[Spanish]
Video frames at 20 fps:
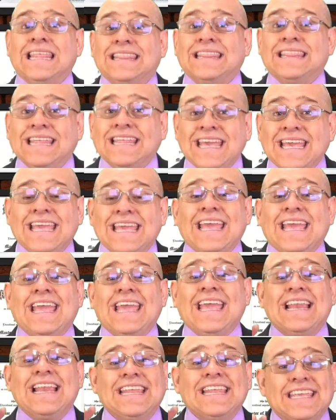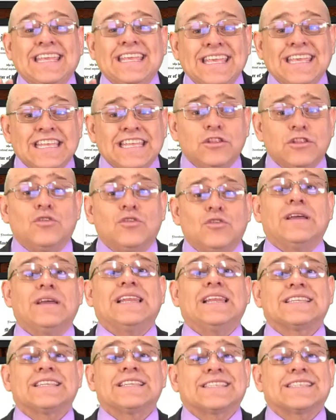de eligiendo
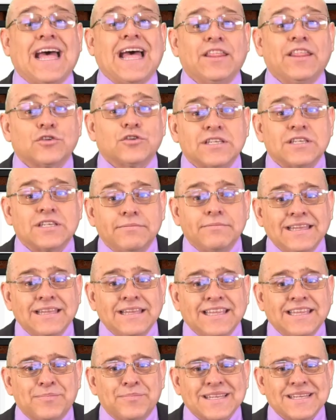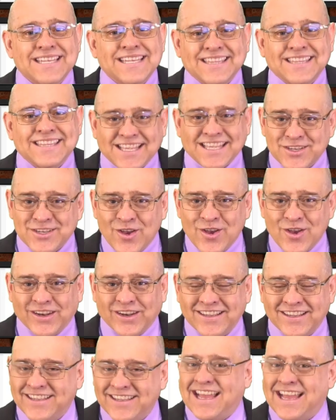el estado civil de presentación.
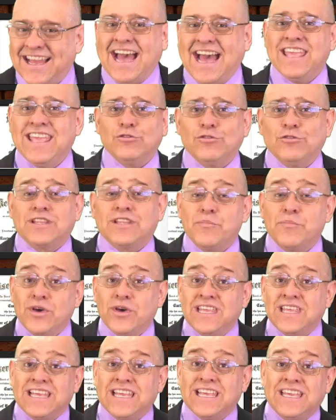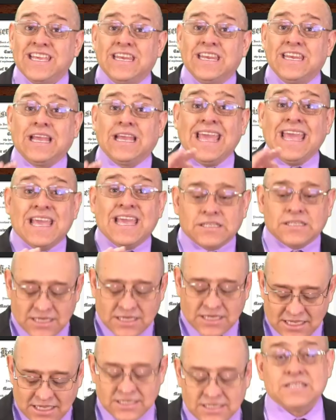Ahí usted puede elegir qué
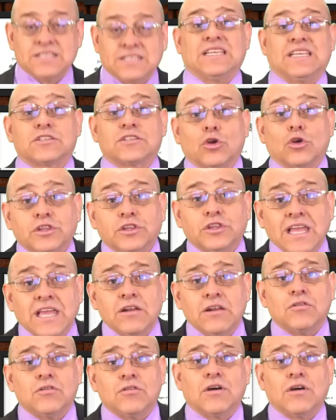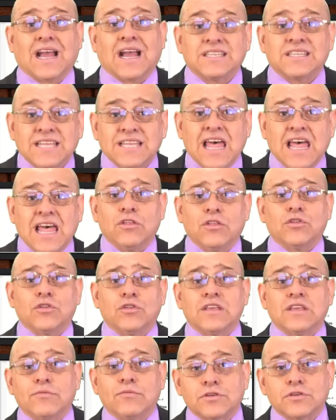es. Si es soltero, casado,
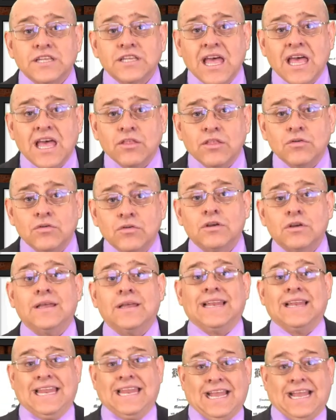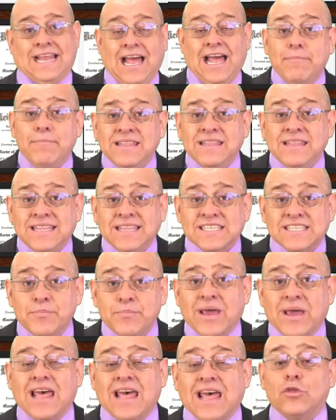divorciado, legalmente
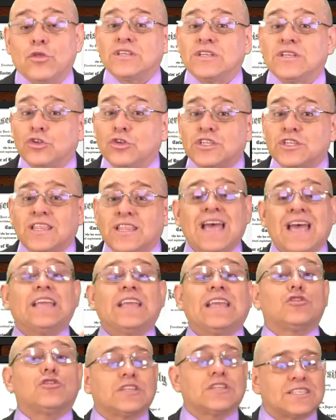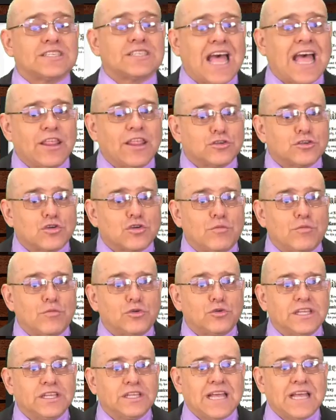separado, esto se da en los estados
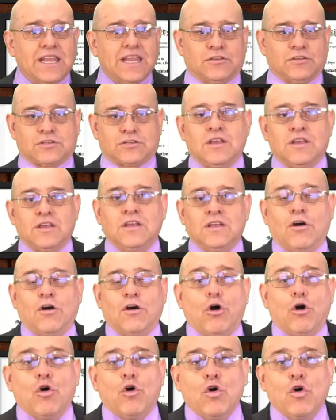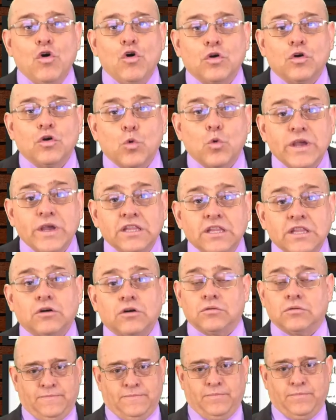comunitarios. O
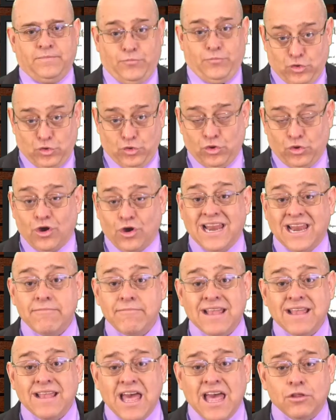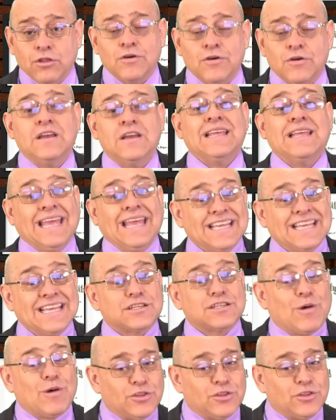widow, viudo calificado,
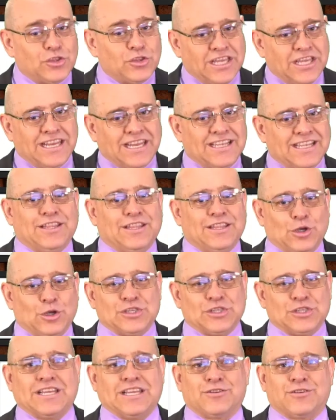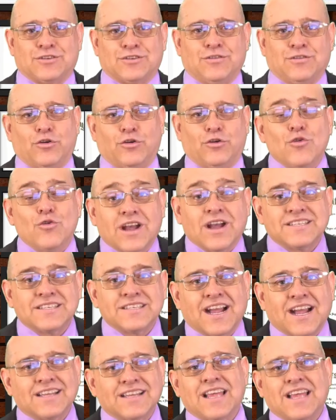es cuando tienen dos hijos. O nunca
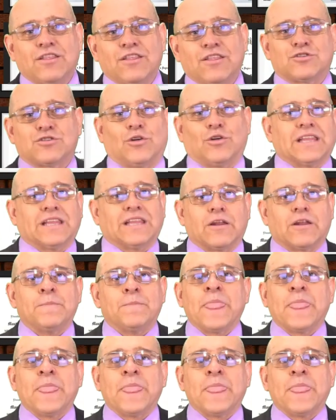se ha casado, soltero.